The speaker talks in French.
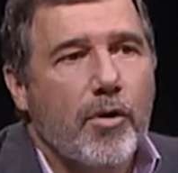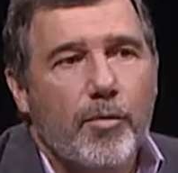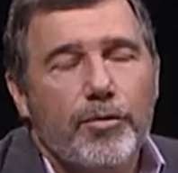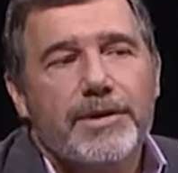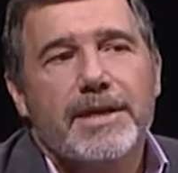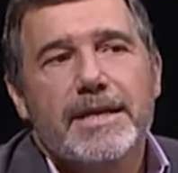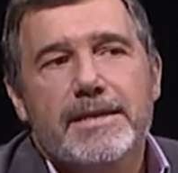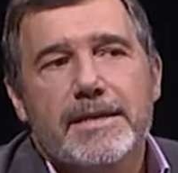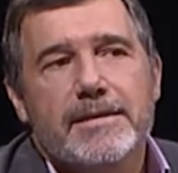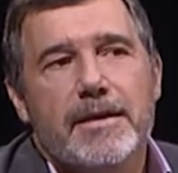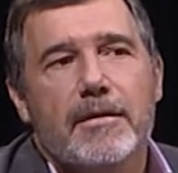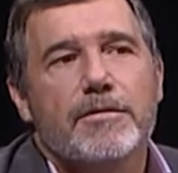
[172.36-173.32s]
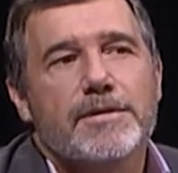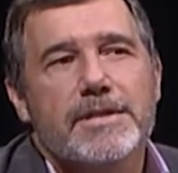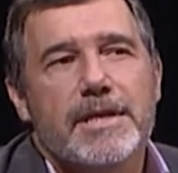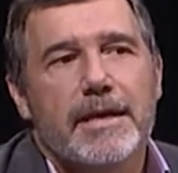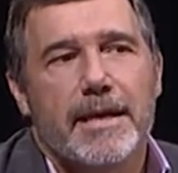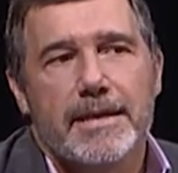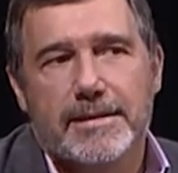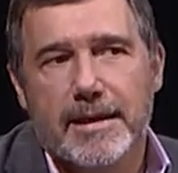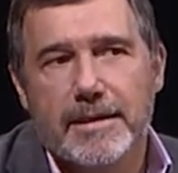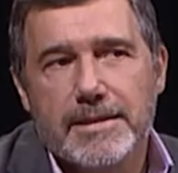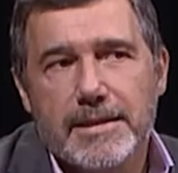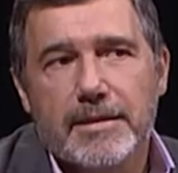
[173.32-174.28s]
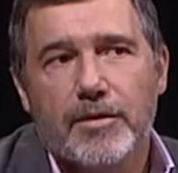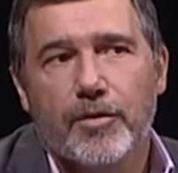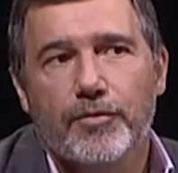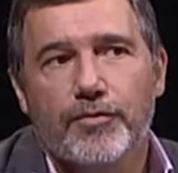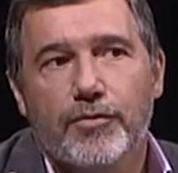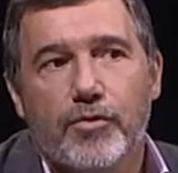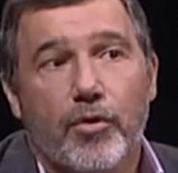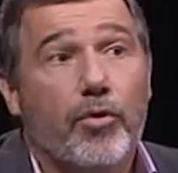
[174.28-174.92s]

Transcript: leur montrez les dessins anciens. Est-ce à dire que vous